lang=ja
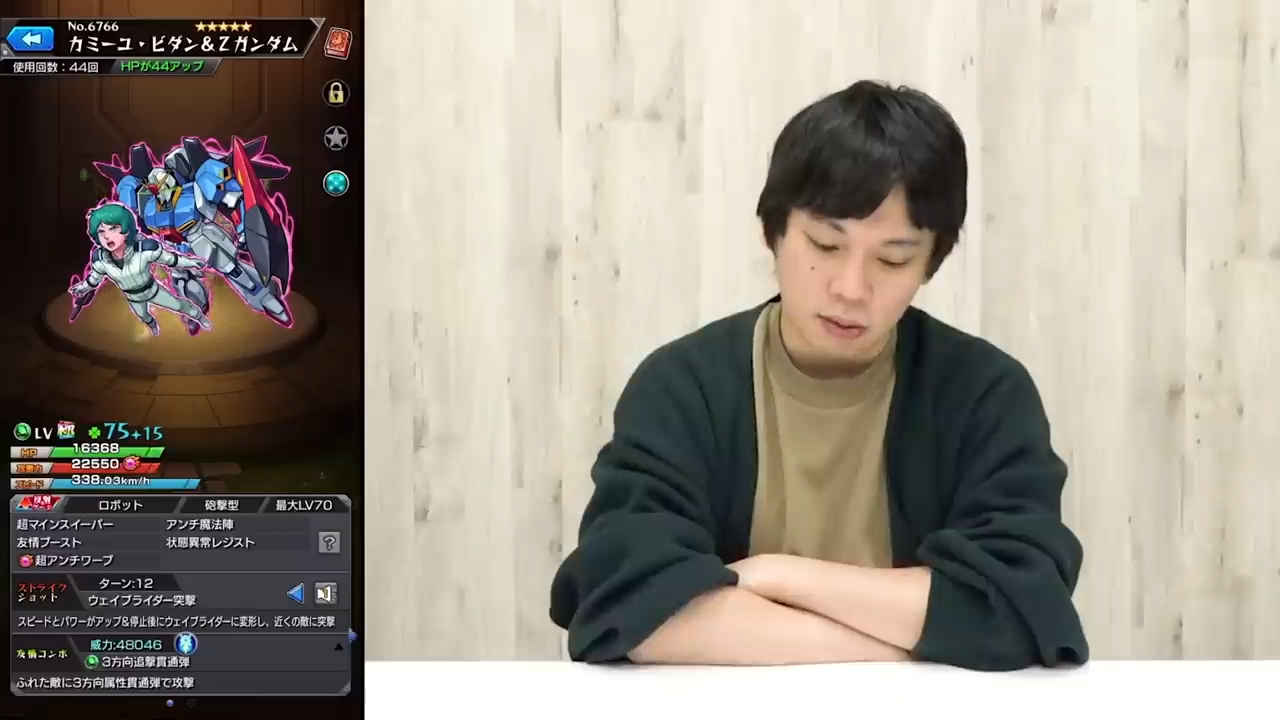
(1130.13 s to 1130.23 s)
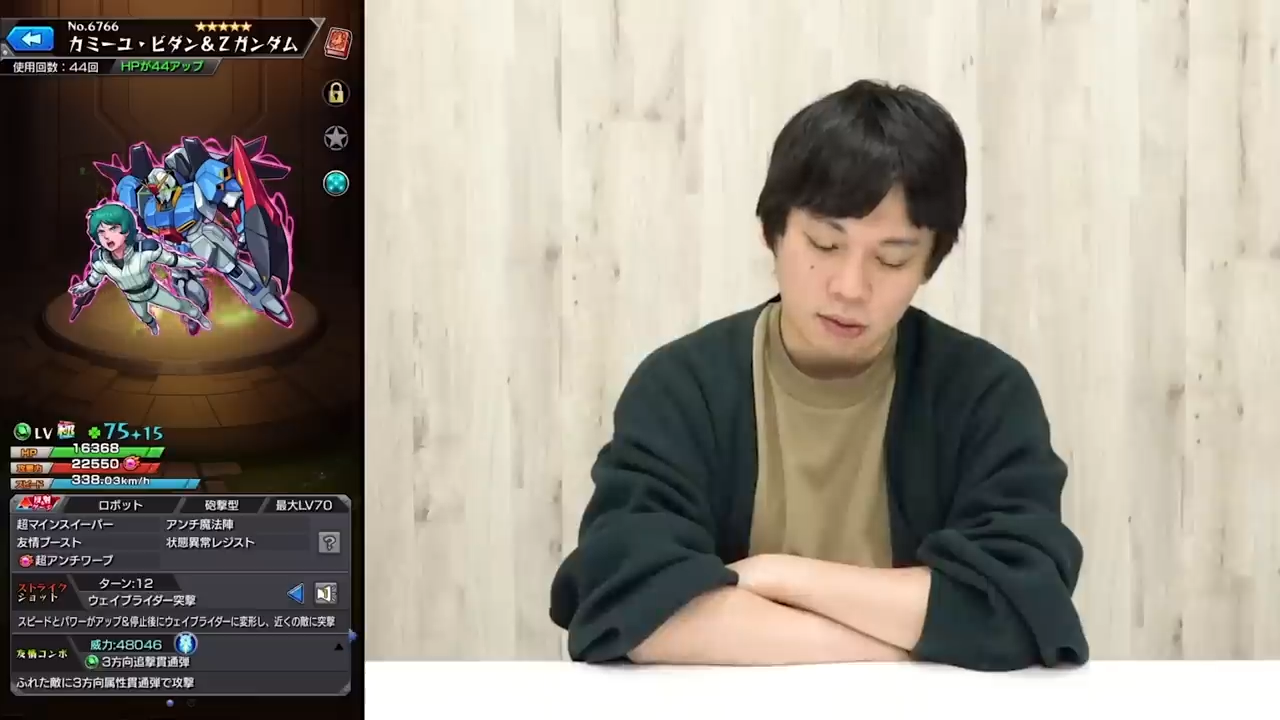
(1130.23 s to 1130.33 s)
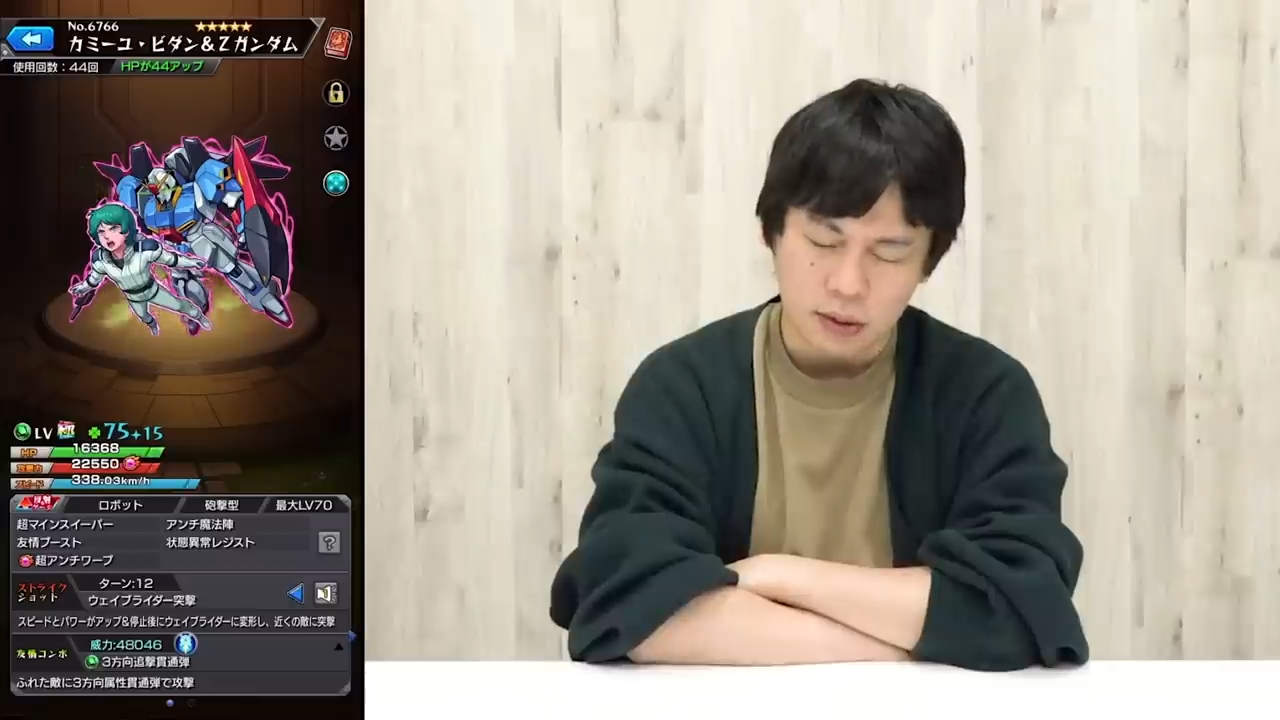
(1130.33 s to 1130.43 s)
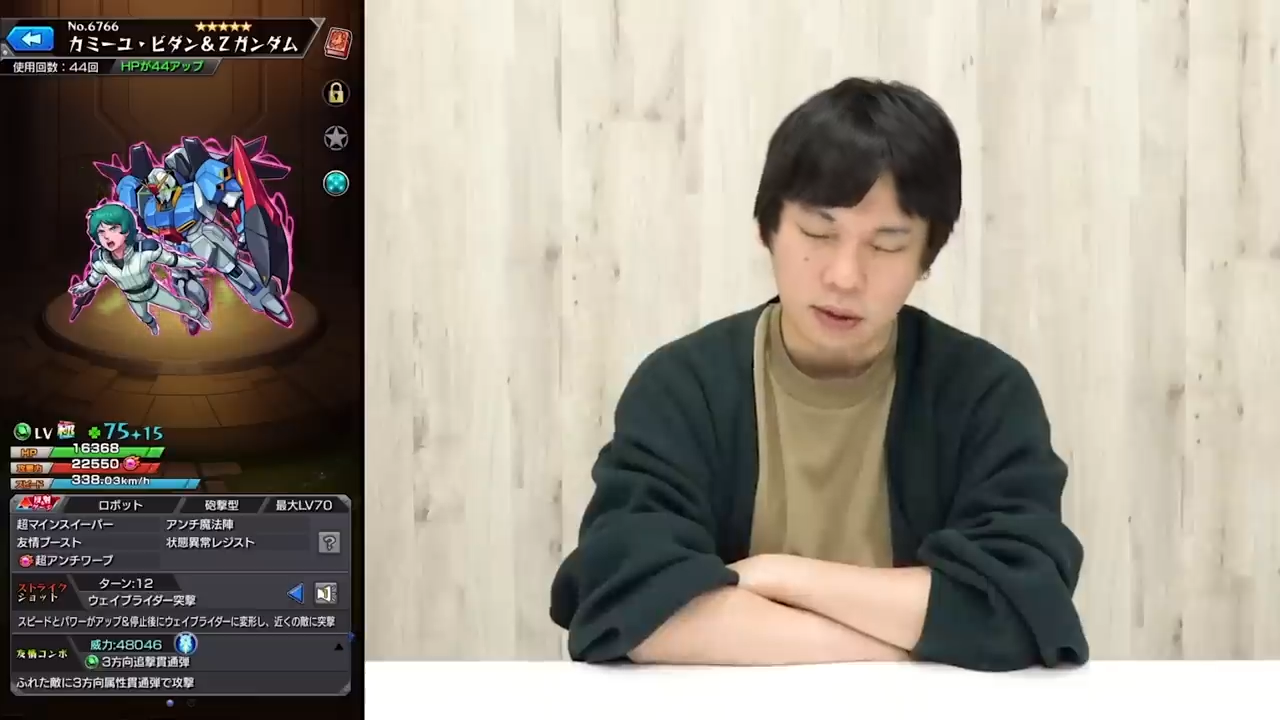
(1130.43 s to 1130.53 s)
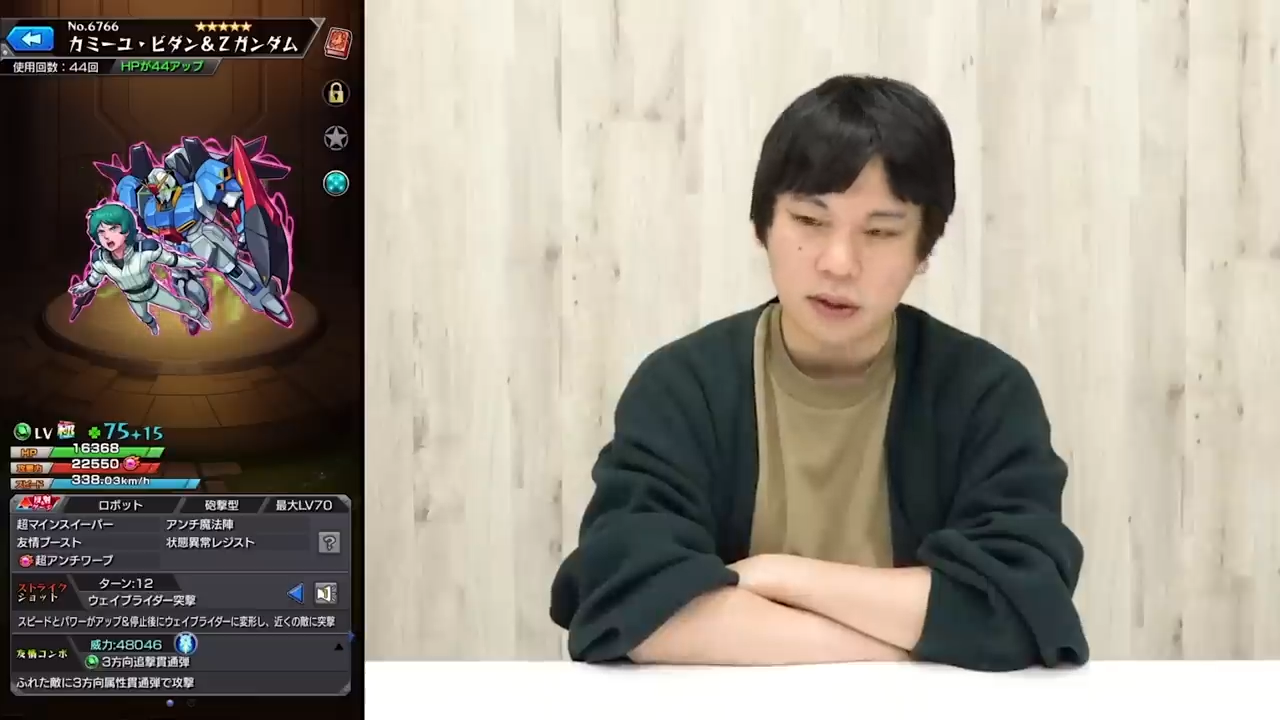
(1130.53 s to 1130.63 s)

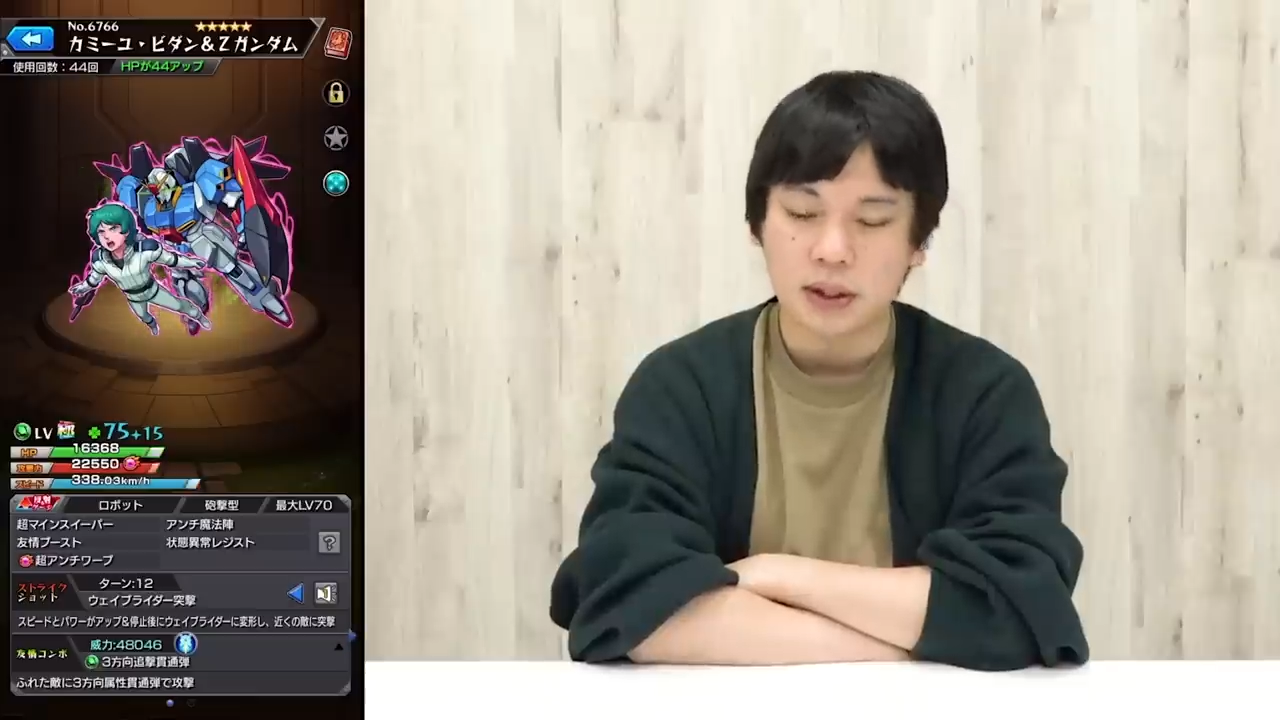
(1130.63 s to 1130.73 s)
当強いん